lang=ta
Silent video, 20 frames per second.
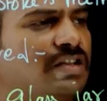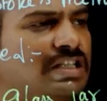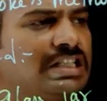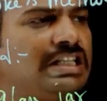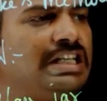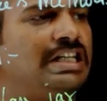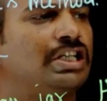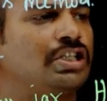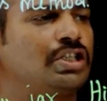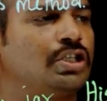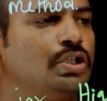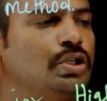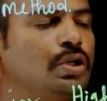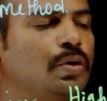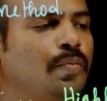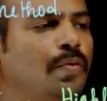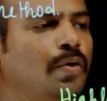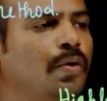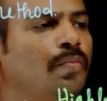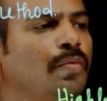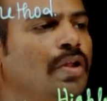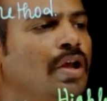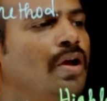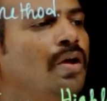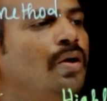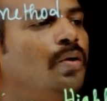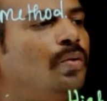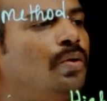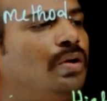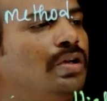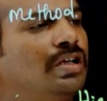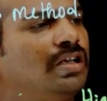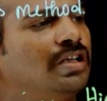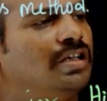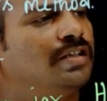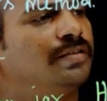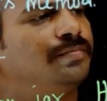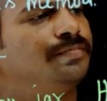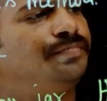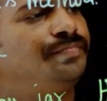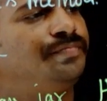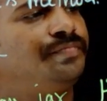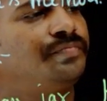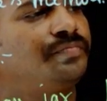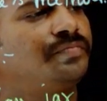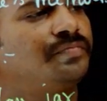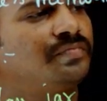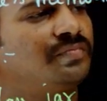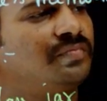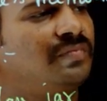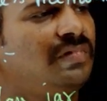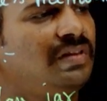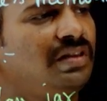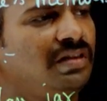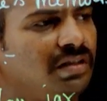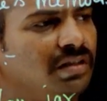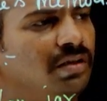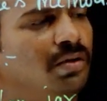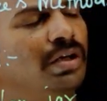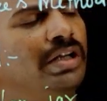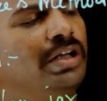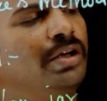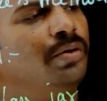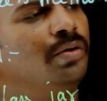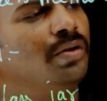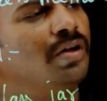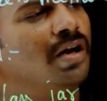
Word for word: ஃபஸ்ட்டு என்ன செஞ்சுருப்போம் ஒரு லிக்யூட்